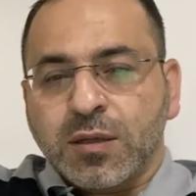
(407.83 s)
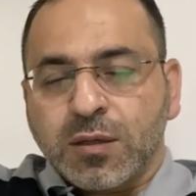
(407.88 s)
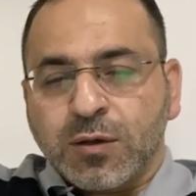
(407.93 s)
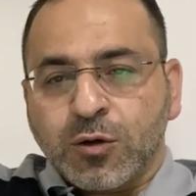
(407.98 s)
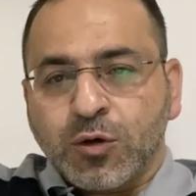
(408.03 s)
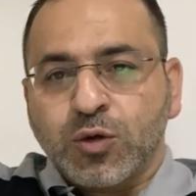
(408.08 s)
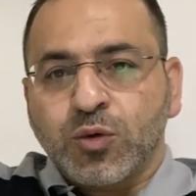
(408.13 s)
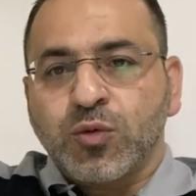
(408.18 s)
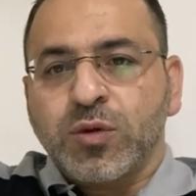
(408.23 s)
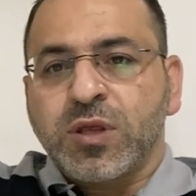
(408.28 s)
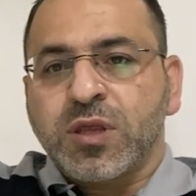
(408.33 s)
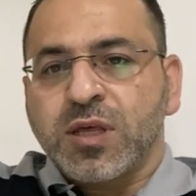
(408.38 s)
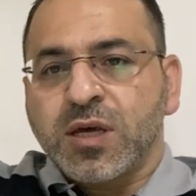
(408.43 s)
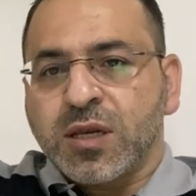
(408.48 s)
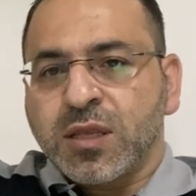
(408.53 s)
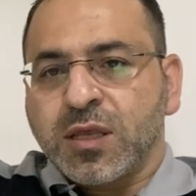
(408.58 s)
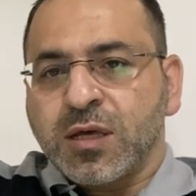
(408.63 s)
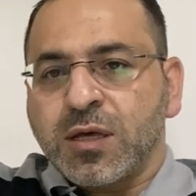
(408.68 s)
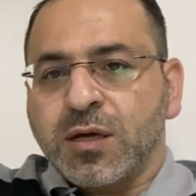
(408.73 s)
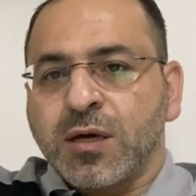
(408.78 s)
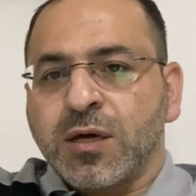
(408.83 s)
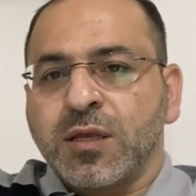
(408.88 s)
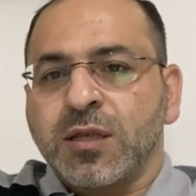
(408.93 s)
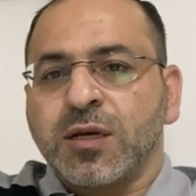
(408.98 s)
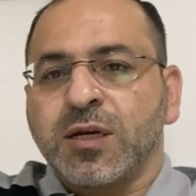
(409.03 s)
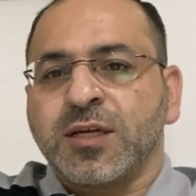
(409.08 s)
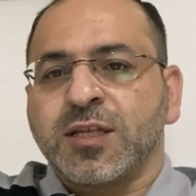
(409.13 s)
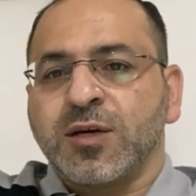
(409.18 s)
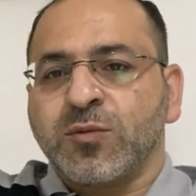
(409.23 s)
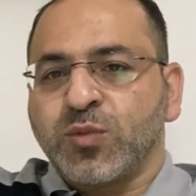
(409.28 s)
الخطوة الثالثة هذا
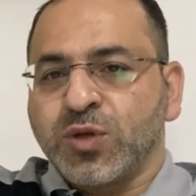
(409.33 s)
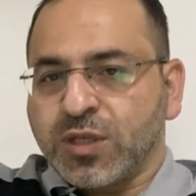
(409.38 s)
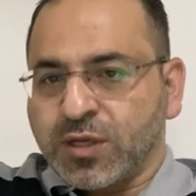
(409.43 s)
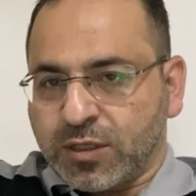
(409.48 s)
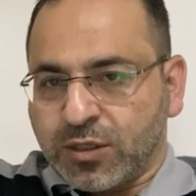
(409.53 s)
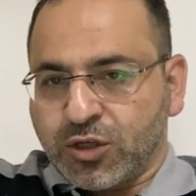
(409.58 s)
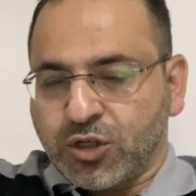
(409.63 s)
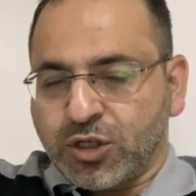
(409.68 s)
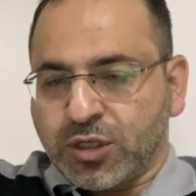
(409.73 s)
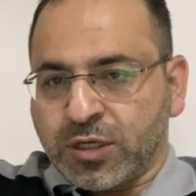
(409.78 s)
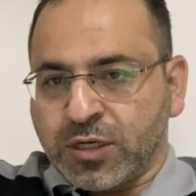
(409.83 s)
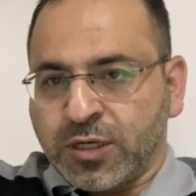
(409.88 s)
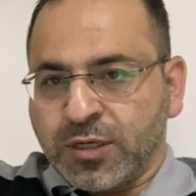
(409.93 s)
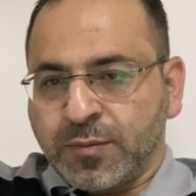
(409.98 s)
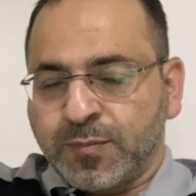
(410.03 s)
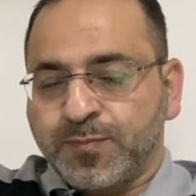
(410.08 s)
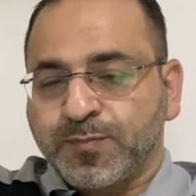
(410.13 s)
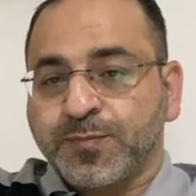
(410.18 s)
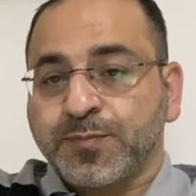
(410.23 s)
الكتاب بدك تشتريه